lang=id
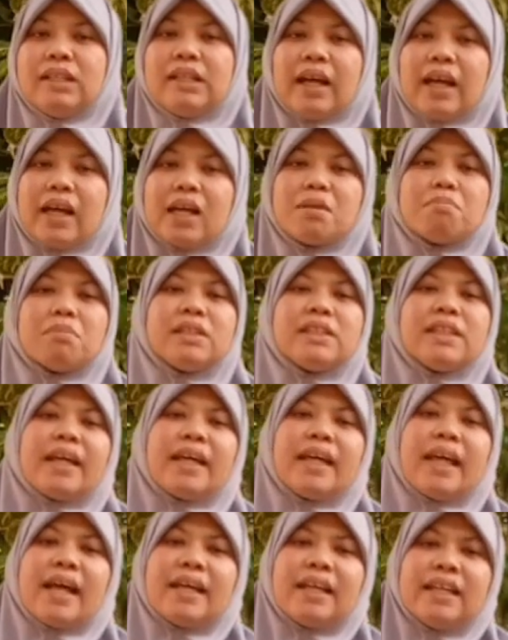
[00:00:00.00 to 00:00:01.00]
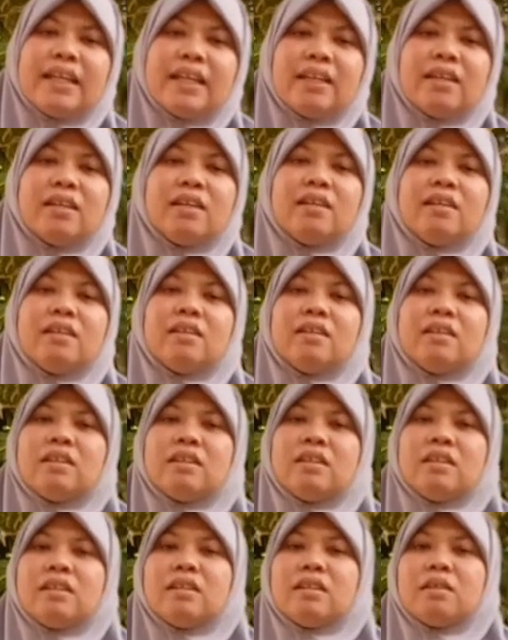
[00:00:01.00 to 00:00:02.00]
dengan menyayangi,
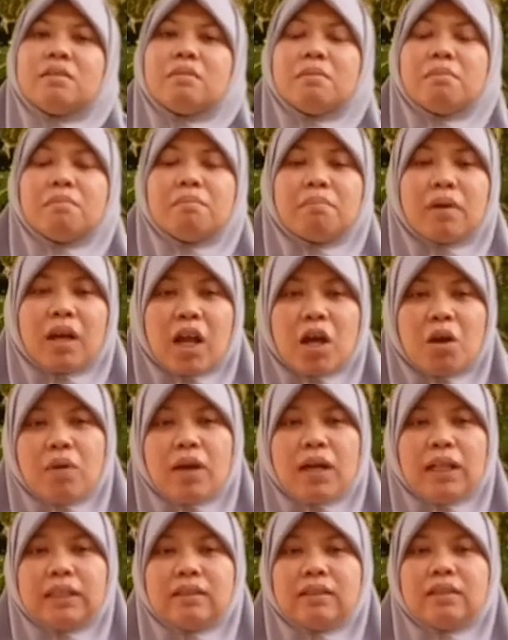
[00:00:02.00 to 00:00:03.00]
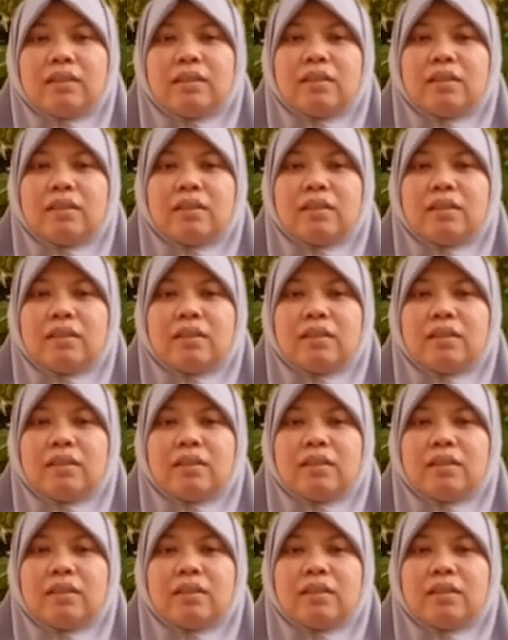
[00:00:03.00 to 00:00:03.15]
merawat,